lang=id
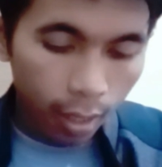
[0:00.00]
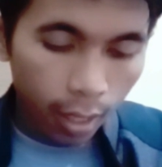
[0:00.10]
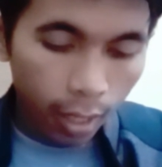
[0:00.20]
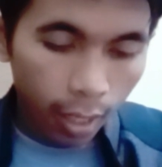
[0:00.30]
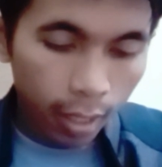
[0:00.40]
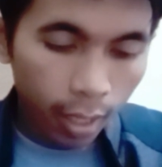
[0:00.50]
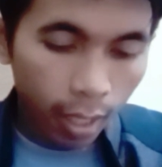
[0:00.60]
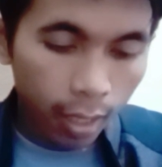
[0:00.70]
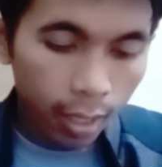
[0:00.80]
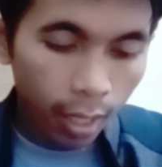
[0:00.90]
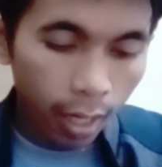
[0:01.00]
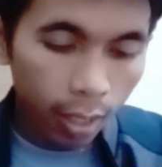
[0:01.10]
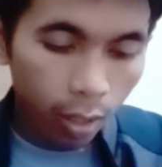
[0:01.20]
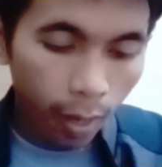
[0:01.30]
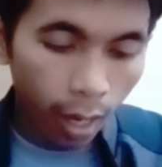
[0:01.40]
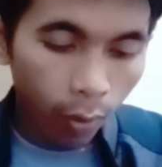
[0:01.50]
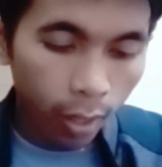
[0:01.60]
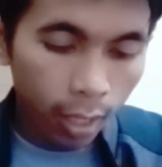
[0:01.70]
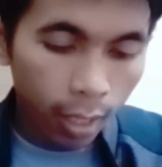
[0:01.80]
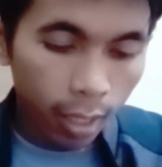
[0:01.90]
Kita geser-geser, coba
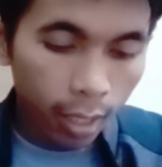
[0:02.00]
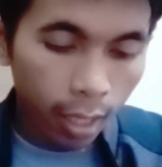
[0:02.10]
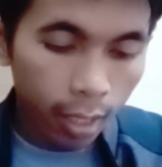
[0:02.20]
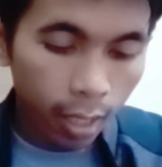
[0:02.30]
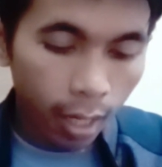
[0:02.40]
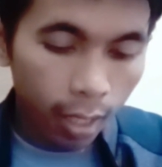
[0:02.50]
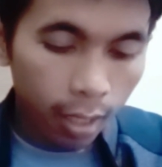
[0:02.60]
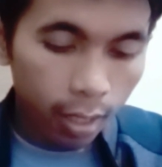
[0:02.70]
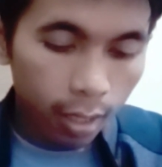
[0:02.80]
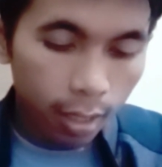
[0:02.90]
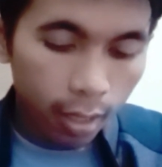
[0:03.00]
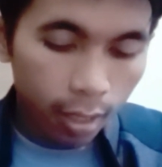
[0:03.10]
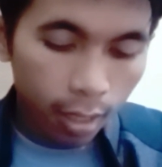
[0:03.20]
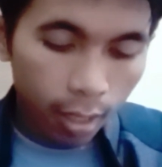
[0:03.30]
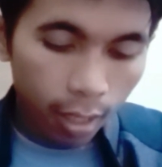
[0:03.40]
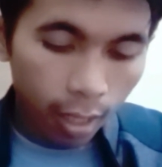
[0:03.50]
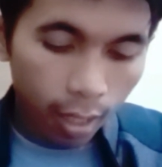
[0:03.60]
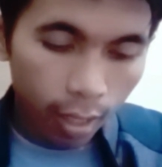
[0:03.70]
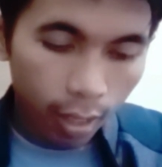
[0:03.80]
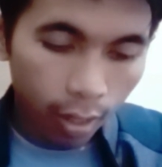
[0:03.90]
awannya kita tekan-tekan.
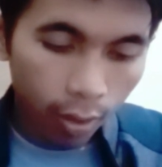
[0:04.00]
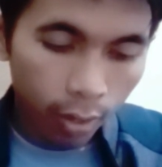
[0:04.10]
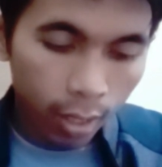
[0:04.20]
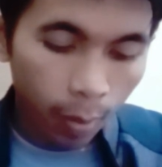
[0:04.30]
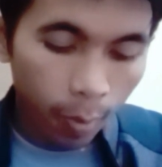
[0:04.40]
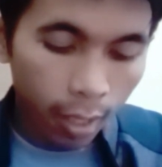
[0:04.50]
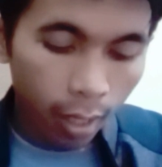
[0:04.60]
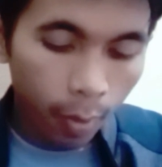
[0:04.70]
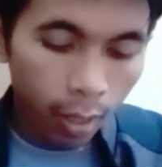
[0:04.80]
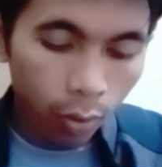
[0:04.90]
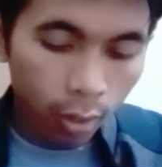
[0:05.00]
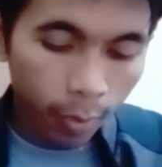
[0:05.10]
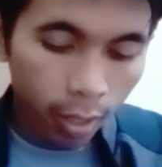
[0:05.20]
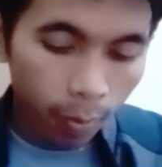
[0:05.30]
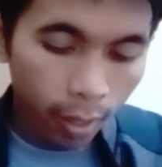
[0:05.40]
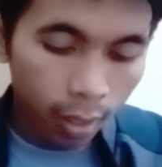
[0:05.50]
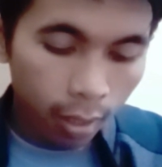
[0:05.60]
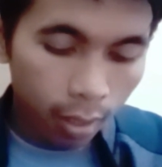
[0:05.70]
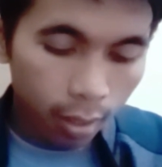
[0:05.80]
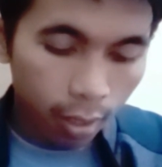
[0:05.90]
Oh dia menjadi mendung
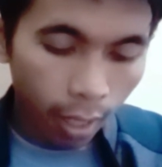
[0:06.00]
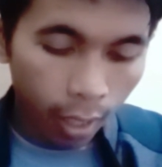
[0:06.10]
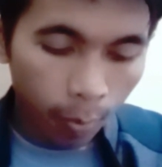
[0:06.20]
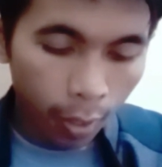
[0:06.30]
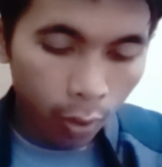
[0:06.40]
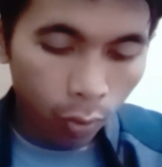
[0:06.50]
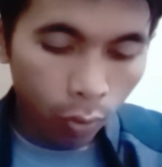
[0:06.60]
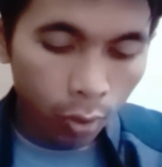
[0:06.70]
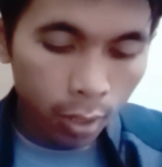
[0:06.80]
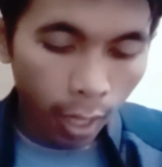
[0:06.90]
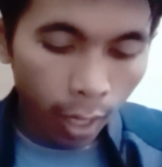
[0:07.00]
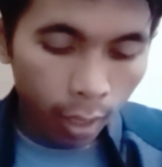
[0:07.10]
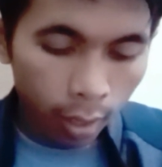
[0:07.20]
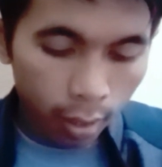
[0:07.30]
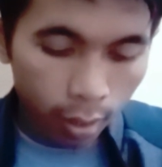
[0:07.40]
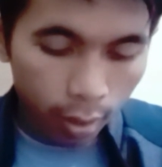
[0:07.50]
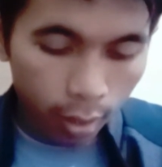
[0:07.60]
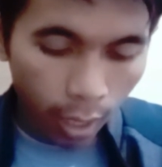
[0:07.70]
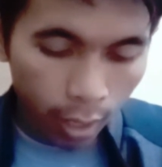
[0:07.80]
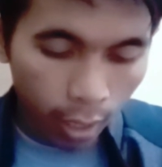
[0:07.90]
teman-teman karena mendung hujan
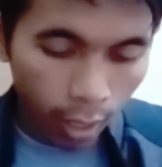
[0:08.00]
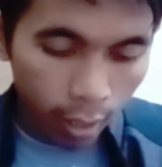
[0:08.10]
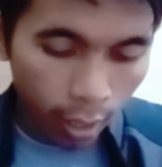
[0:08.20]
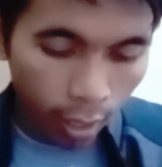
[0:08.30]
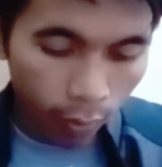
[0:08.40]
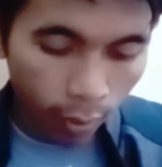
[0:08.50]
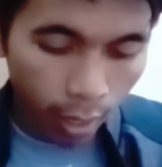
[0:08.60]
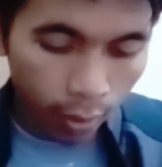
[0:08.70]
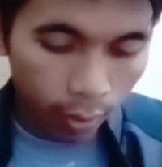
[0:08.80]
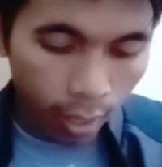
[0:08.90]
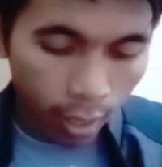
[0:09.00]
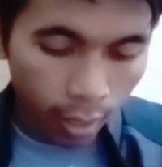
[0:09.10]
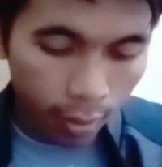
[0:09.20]
cacing-cacing keluar oke okay.